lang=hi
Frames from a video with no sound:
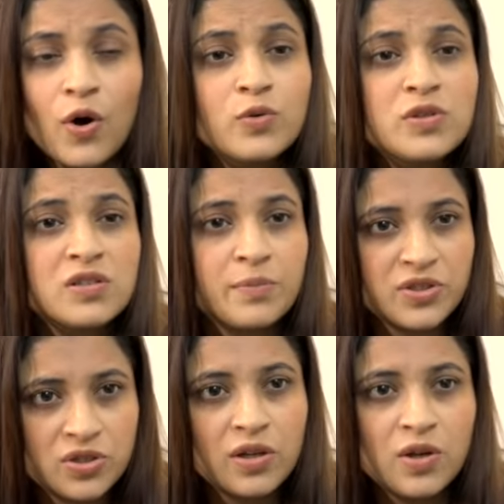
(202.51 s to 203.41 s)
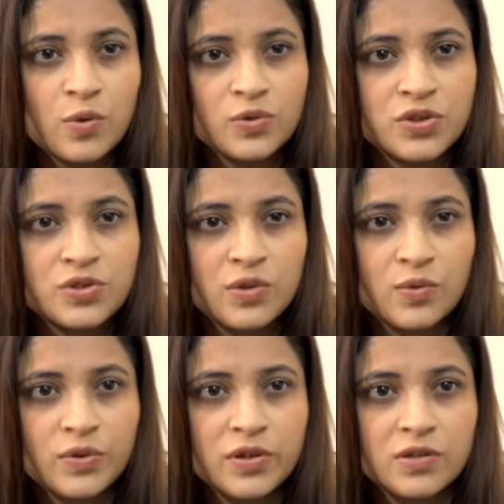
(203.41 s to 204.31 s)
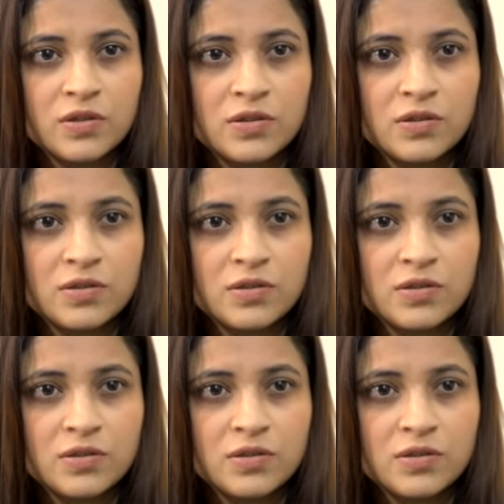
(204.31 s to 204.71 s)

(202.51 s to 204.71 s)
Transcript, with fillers: और उसे समझने की कोशिश करूंगी